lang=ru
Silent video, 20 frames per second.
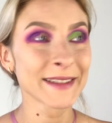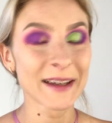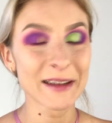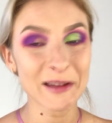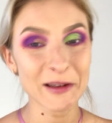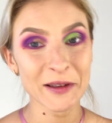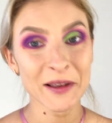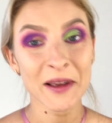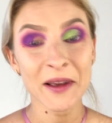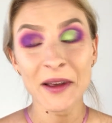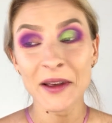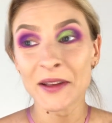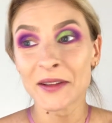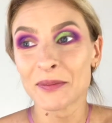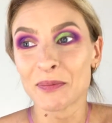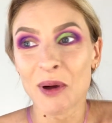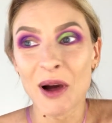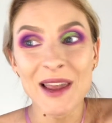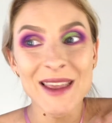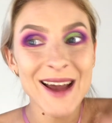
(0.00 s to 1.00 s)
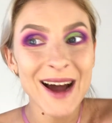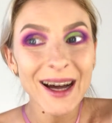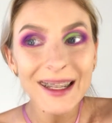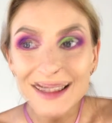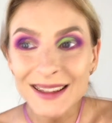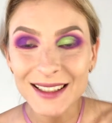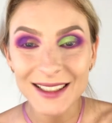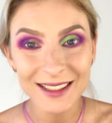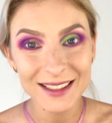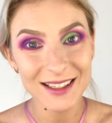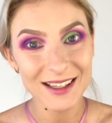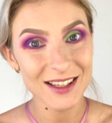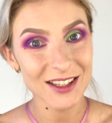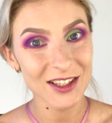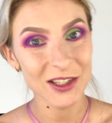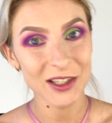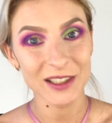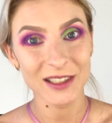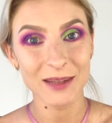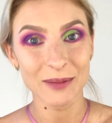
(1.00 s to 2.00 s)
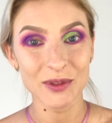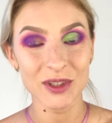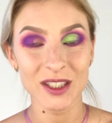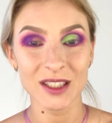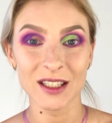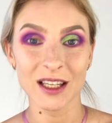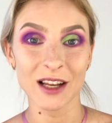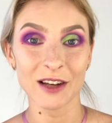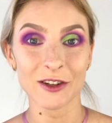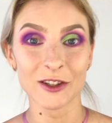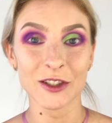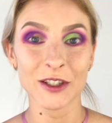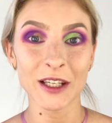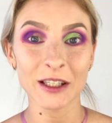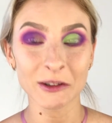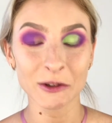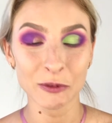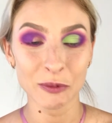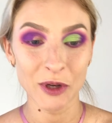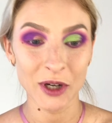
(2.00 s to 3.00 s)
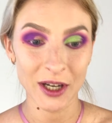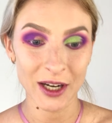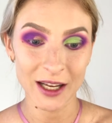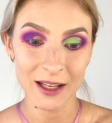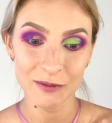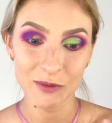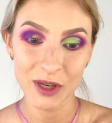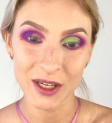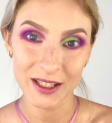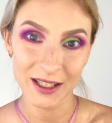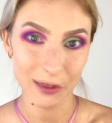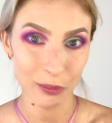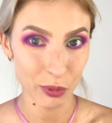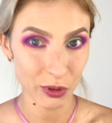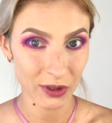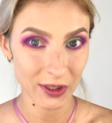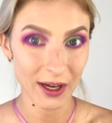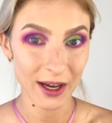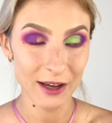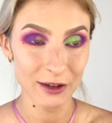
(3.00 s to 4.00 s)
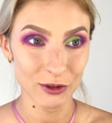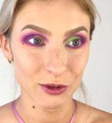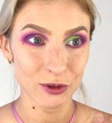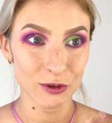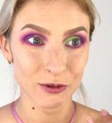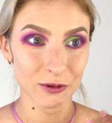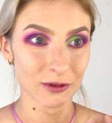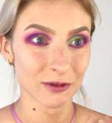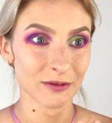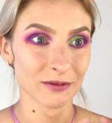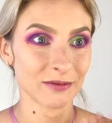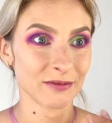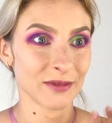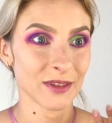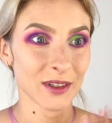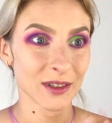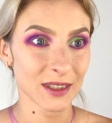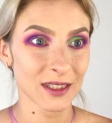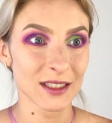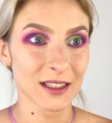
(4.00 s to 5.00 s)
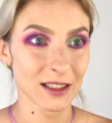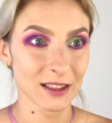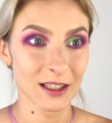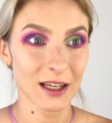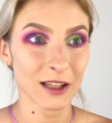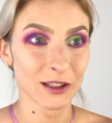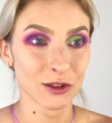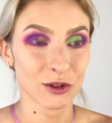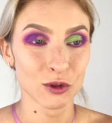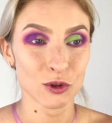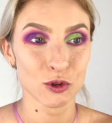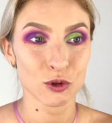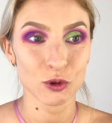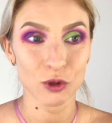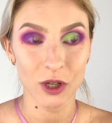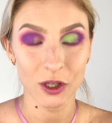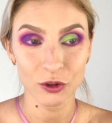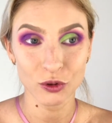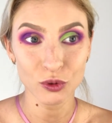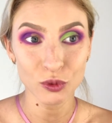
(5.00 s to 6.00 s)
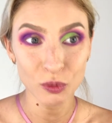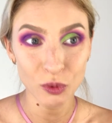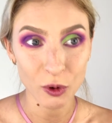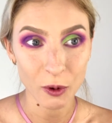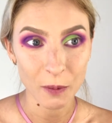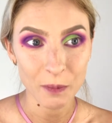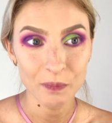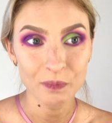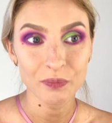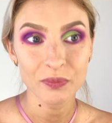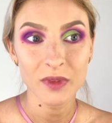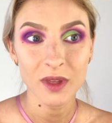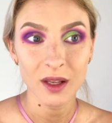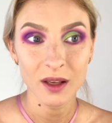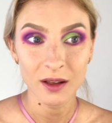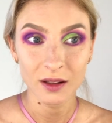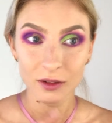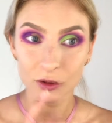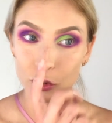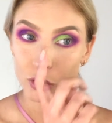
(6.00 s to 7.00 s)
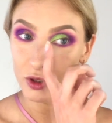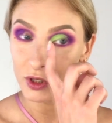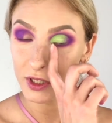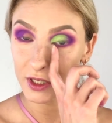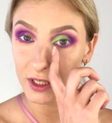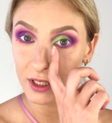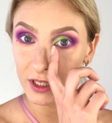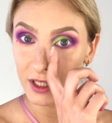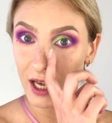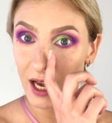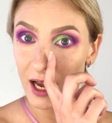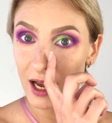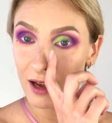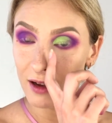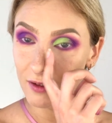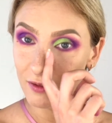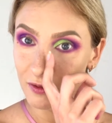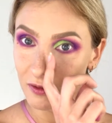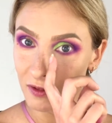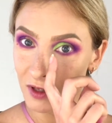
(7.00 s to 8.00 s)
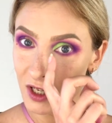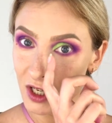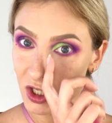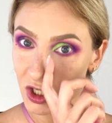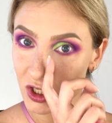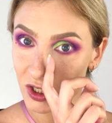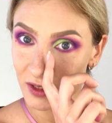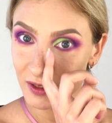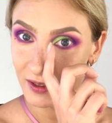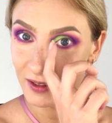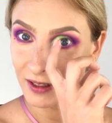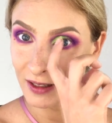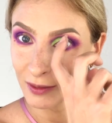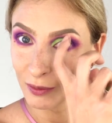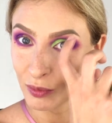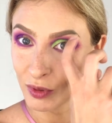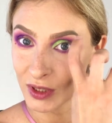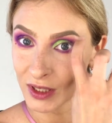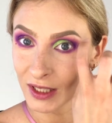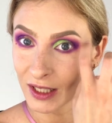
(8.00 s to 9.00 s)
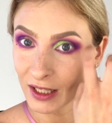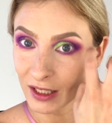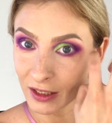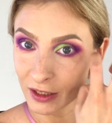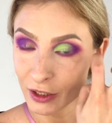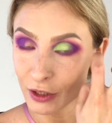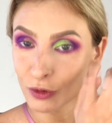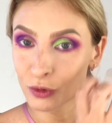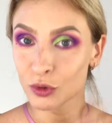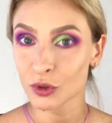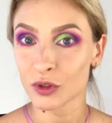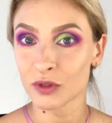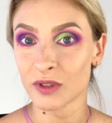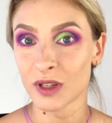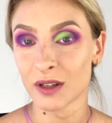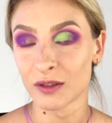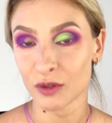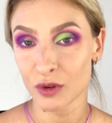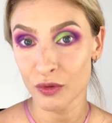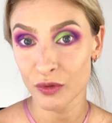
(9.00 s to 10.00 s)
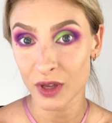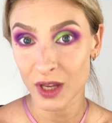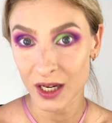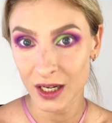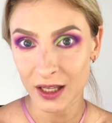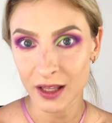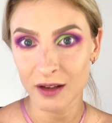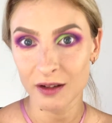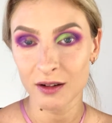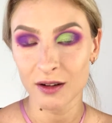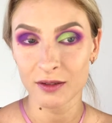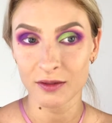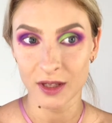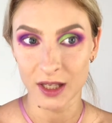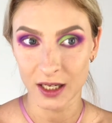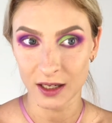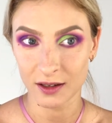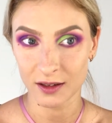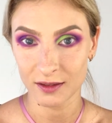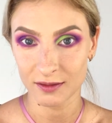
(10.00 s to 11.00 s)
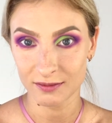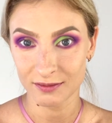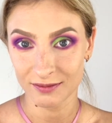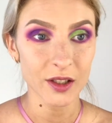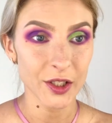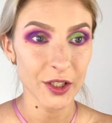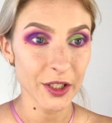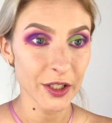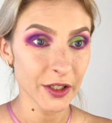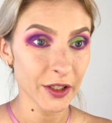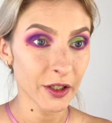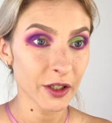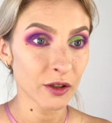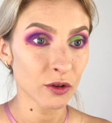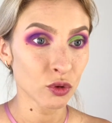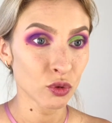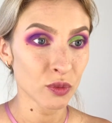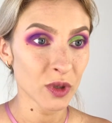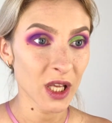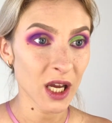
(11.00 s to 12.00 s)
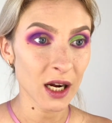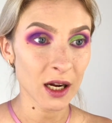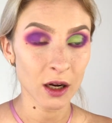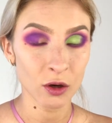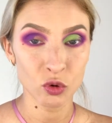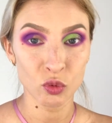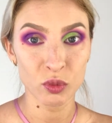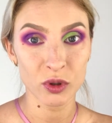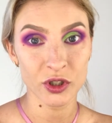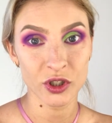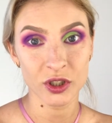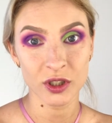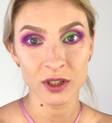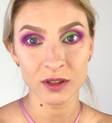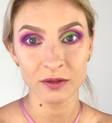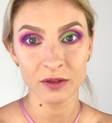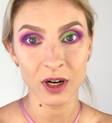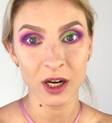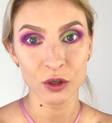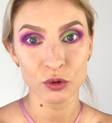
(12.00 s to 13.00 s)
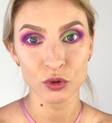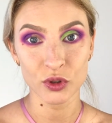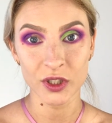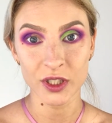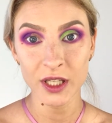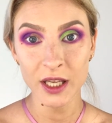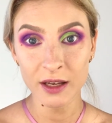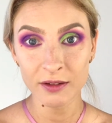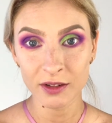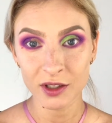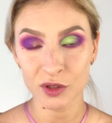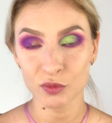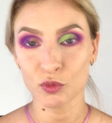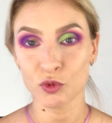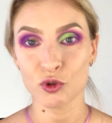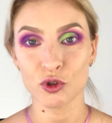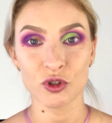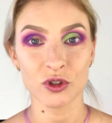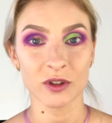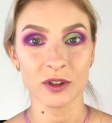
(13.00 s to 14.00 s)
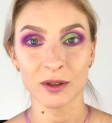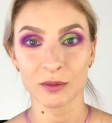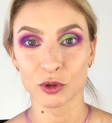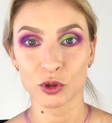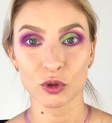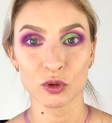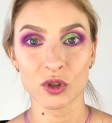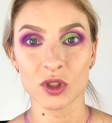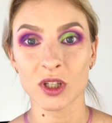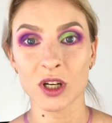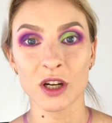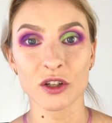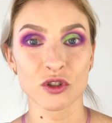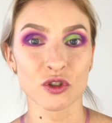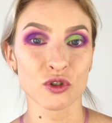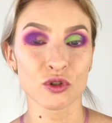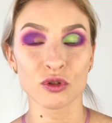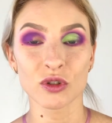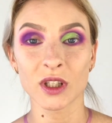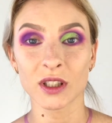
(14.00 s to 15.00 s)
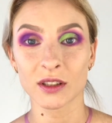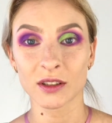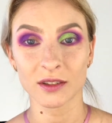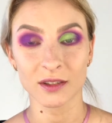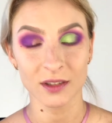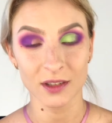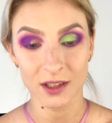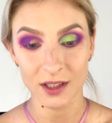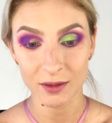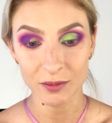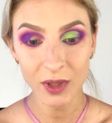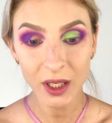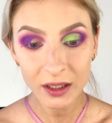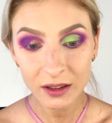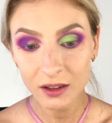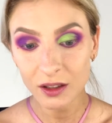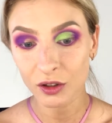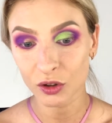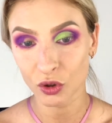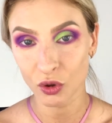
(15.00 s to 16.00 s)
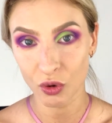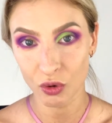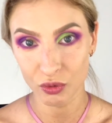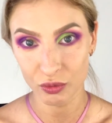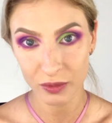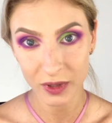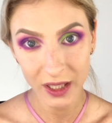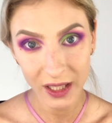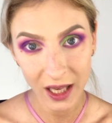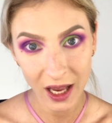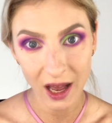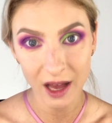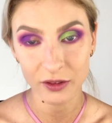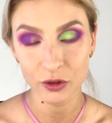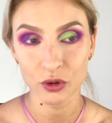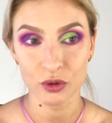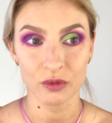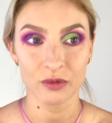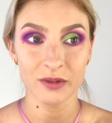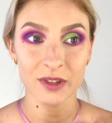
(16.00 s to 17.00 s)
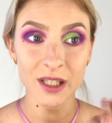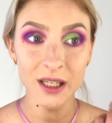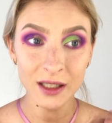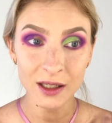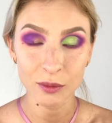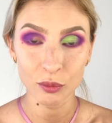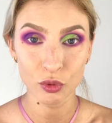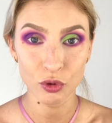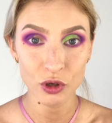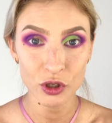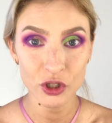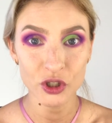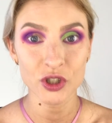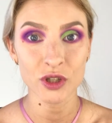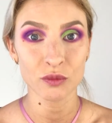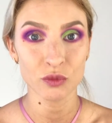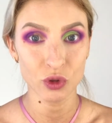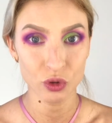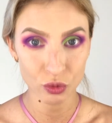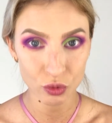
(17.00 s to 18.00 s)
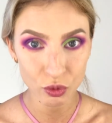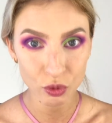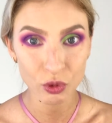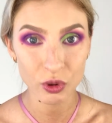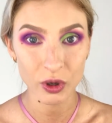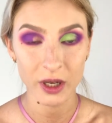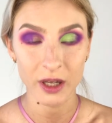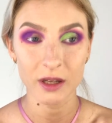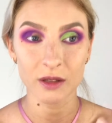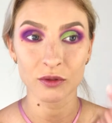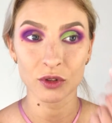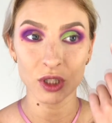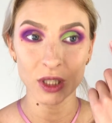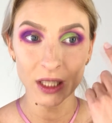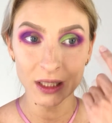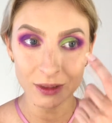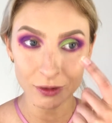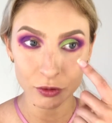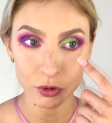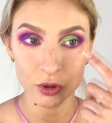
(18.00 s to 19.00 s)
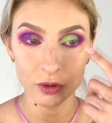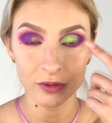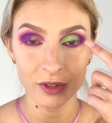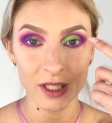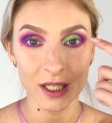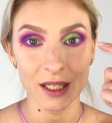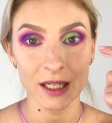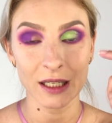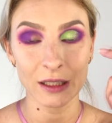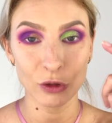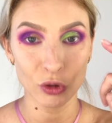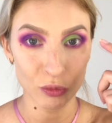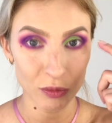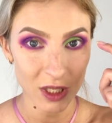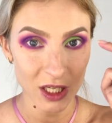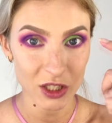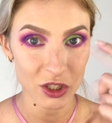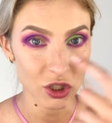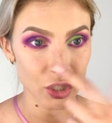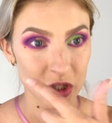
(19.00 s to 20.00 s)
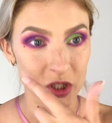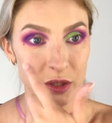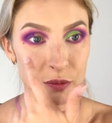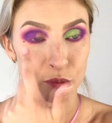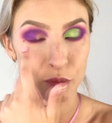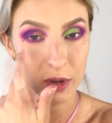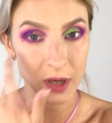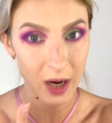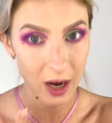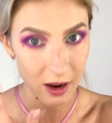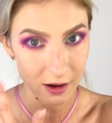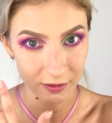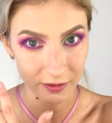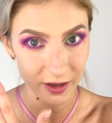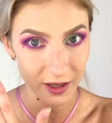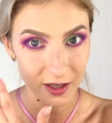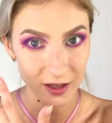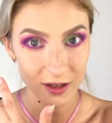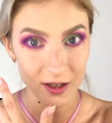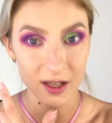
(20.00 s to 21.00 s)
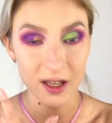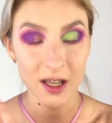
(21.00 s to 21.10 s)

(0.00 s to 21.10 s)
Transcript: знаю, понятно ли я сейчас объясняю или нет, но, по крайней мере, я пытаюсь э, сказать то, что я думаю. То есть я вышла как бы за границу своего верхнего века. И у меня, как у большинства людей, возможно, там кто-то скажет, что нет, это незаметно, но у меня одно веко больше, чем другое. И вот это вот веко, оно меньше, чем правое.